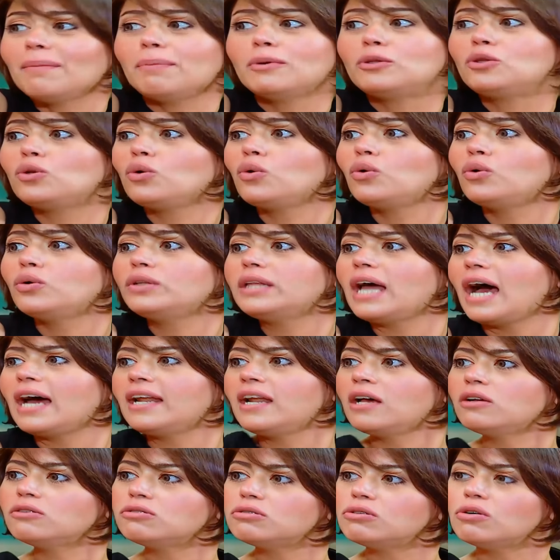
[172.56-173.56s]
بتقوله ده
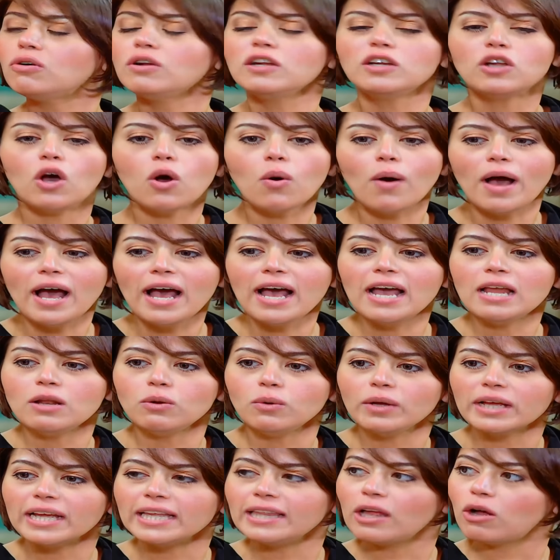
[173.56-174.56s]
انا اقصد اقول ان هو
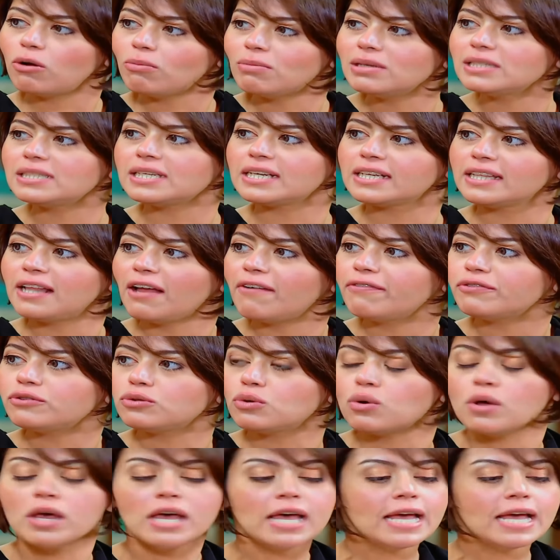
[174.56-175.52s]
حلو كده وماسك نفسه